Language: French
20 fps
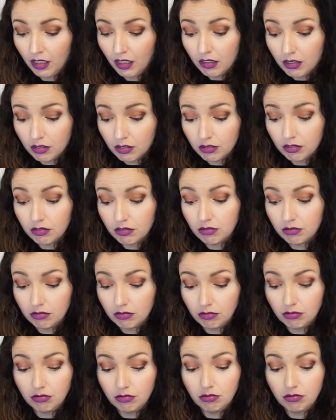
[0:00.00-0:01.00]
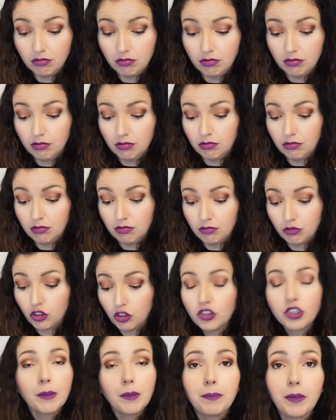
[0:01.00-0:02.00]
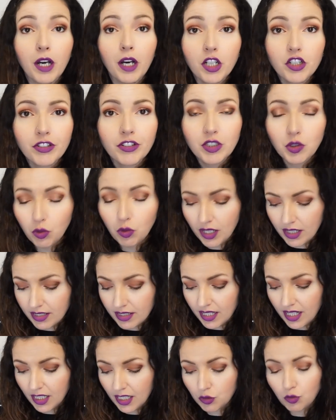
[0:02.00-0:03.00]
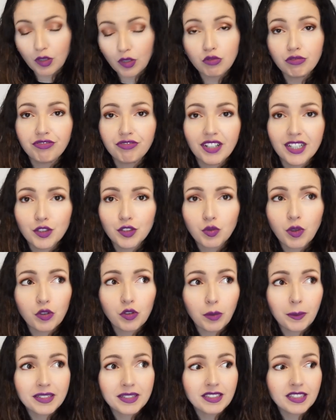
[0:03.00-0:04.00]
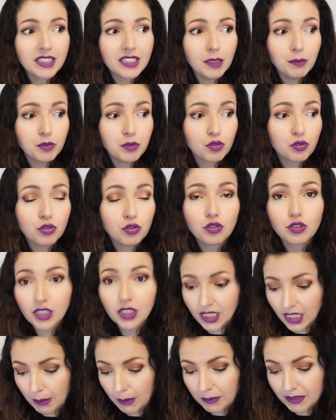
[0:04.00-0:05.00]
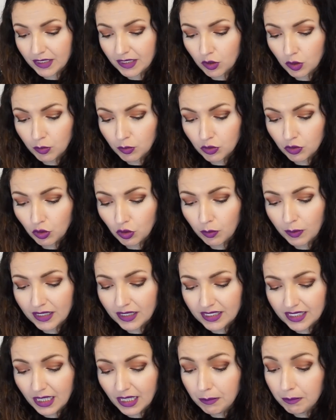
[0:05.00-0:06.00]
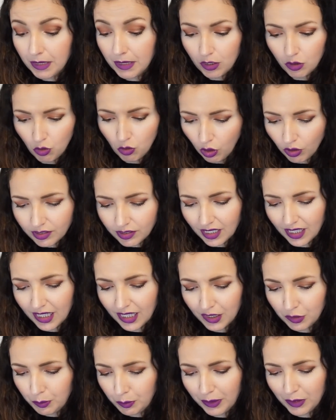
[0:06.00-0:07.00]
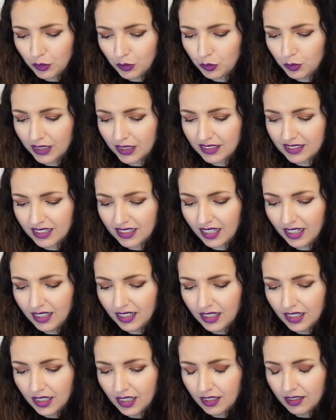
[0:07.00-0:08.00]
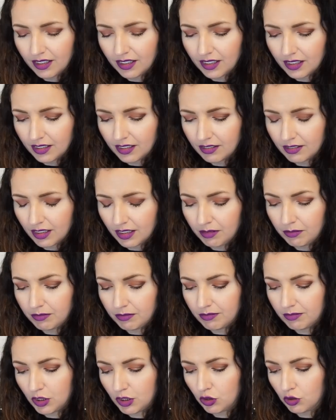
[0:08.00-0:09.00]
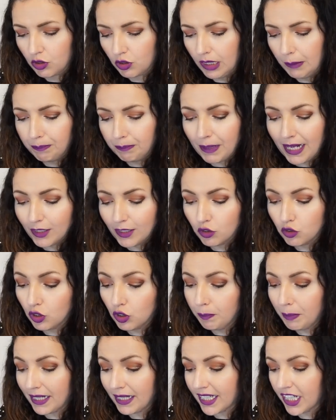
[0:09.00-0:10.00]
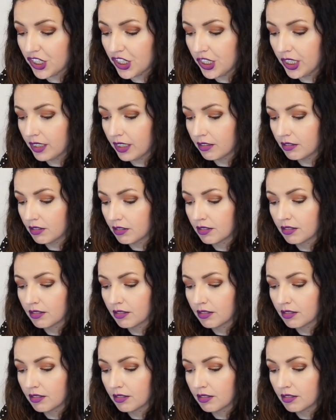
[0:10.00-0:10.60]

euh, je ne sais pas, je vais dire au hasard, soit Too Faced, soit Urban Decay, puisque je sais qu'elle a passé commande sur Urban Decay. Mais non, ça a l'air de pas du tout être ça. Mais je ne connais pas du tout le packaging.